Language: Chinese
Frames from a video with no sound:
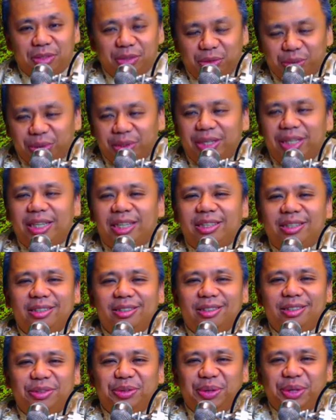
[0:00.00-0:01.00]
所以，
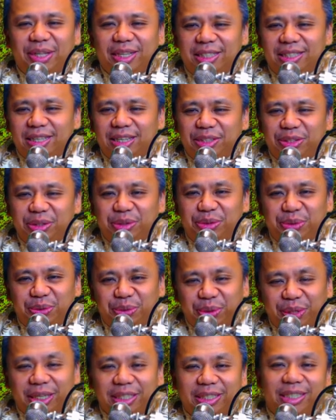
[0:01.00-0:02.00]
物理和尚就
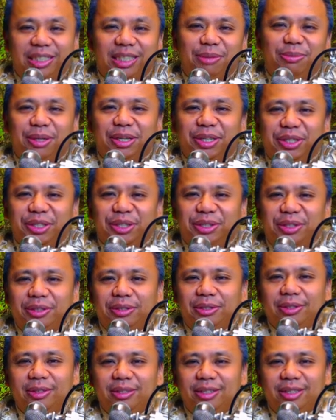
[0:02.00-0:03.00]
追了这些比丘，
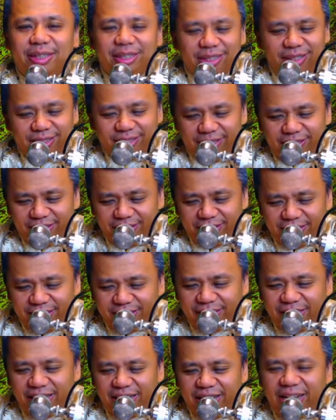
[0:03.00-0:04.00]
一
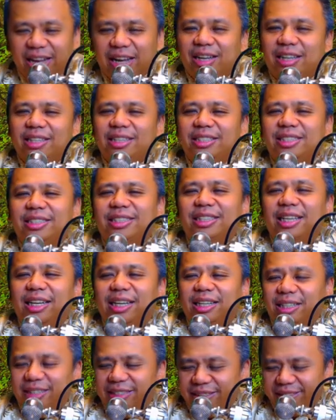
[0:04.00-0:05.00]
个、两个、三
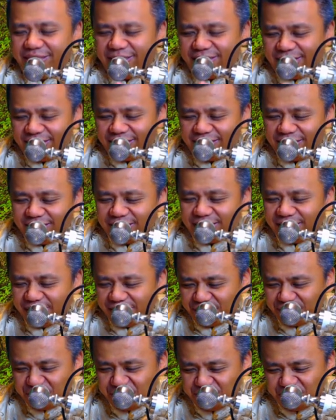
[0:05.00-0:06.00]
个、四个、
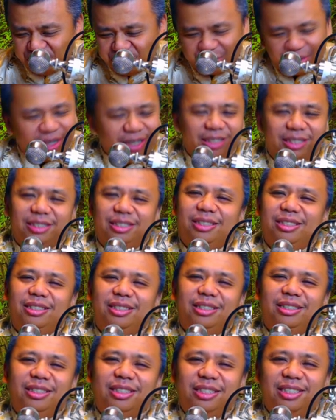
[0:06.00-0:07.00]
五个，
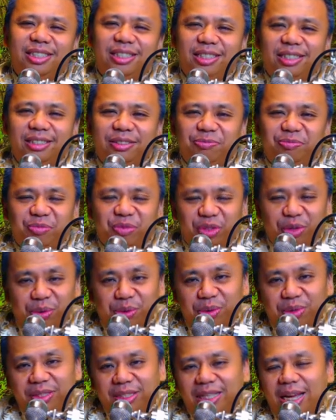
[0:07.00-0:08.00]
总
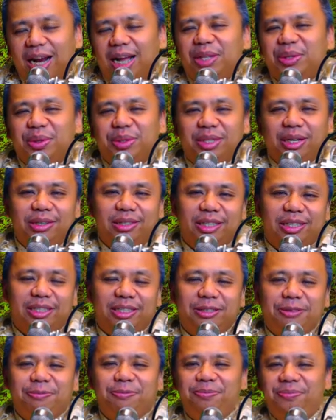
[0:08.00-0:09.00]
共杀了多少人呢？
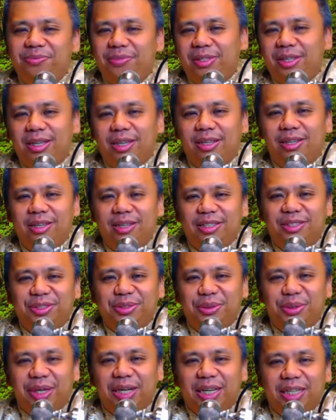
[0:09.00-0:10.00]

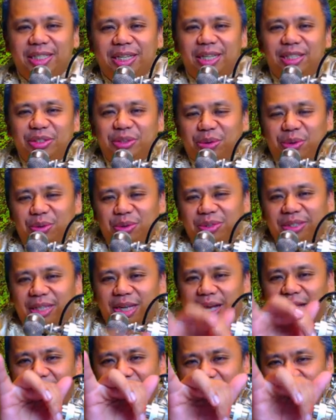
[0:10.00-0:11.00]
物理和尚总共
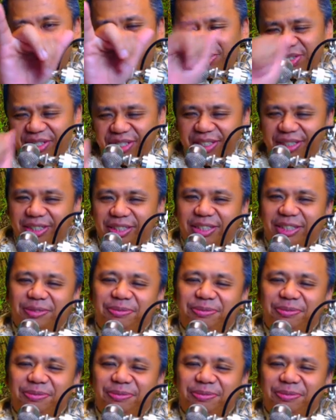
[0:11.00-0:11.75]
杀了六十个人。